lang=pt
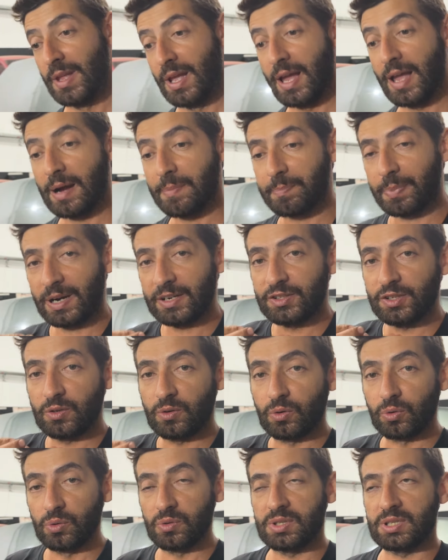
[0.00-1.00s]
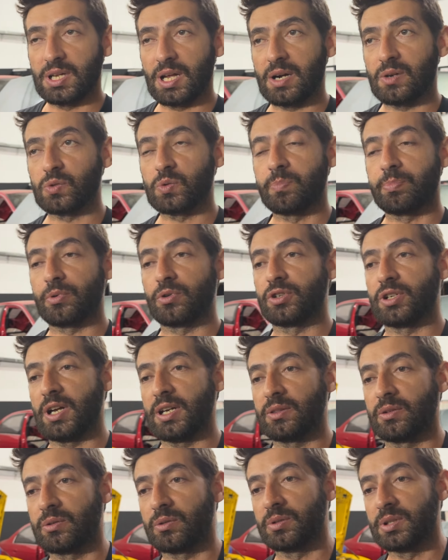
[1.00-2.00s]
é a parte crucial do
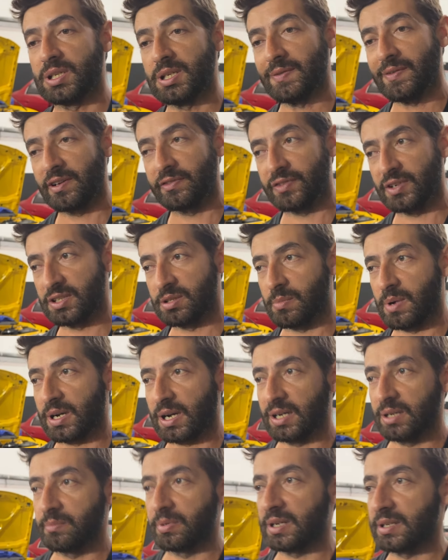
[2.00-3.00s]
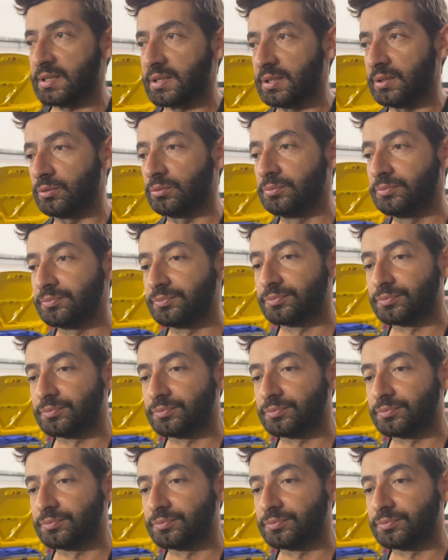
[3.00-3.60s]
projeto quando você vai fazer uma calibração,